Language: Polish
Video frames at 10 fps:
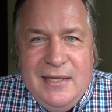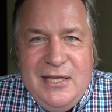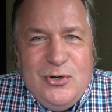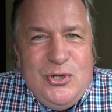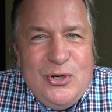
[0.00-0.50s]

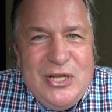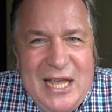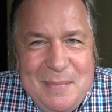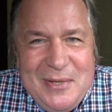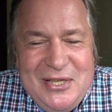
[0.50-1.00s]
Nie
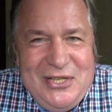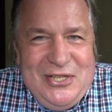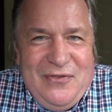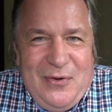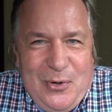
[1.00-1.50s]
osiągniemy
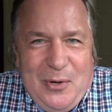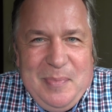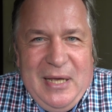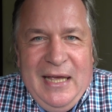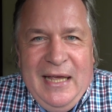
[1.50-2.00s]
nigdzie w
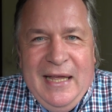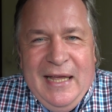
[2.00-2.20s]
Europie.